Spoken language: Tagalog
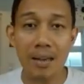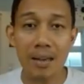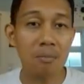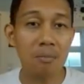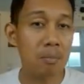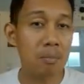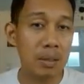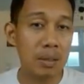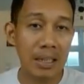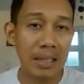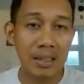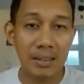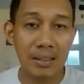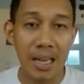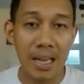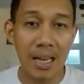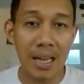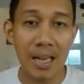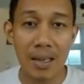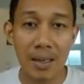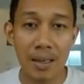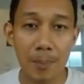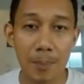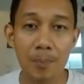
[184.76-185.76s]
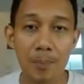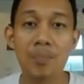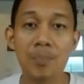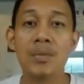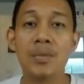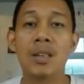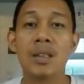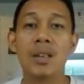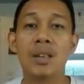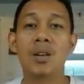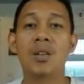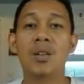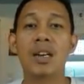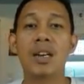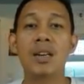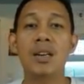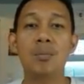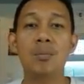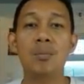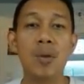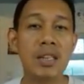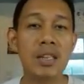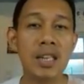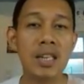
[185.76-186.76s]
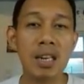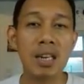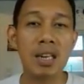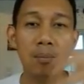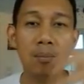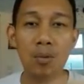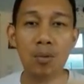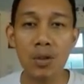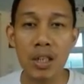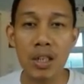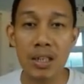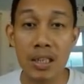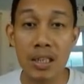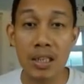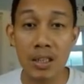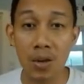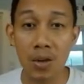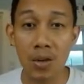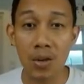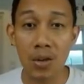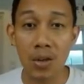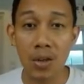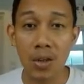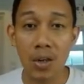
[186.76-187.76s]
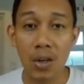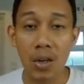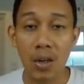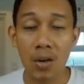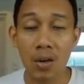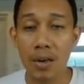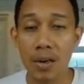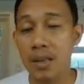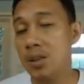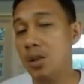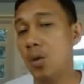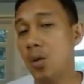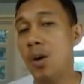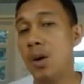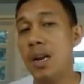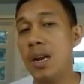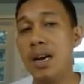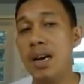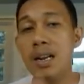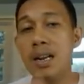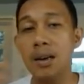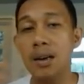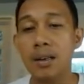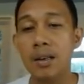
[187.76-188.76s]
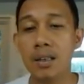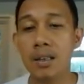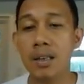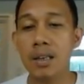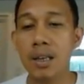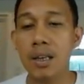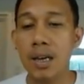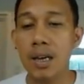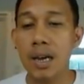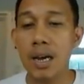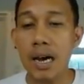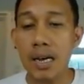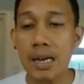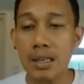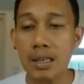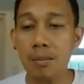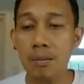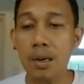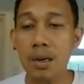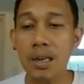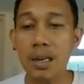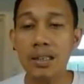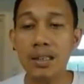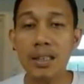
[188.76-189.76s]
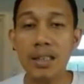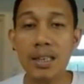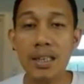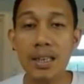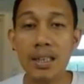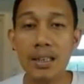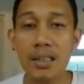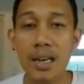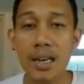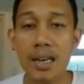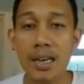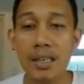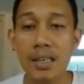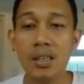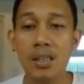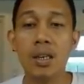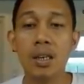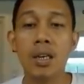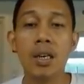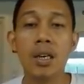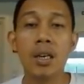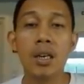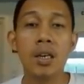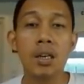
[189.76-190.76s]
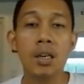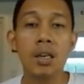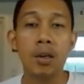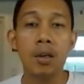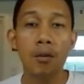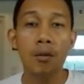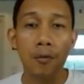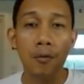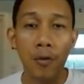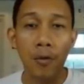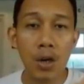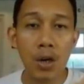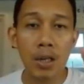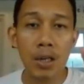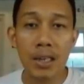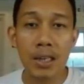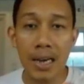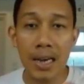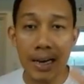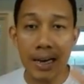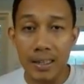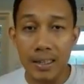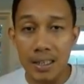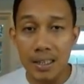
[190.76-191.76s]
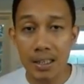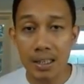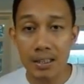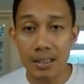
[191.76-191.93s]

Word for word: matanda, okay, pwede na po siya dito. Okay, so wala nang... At ang maganda dyan guys, full guide.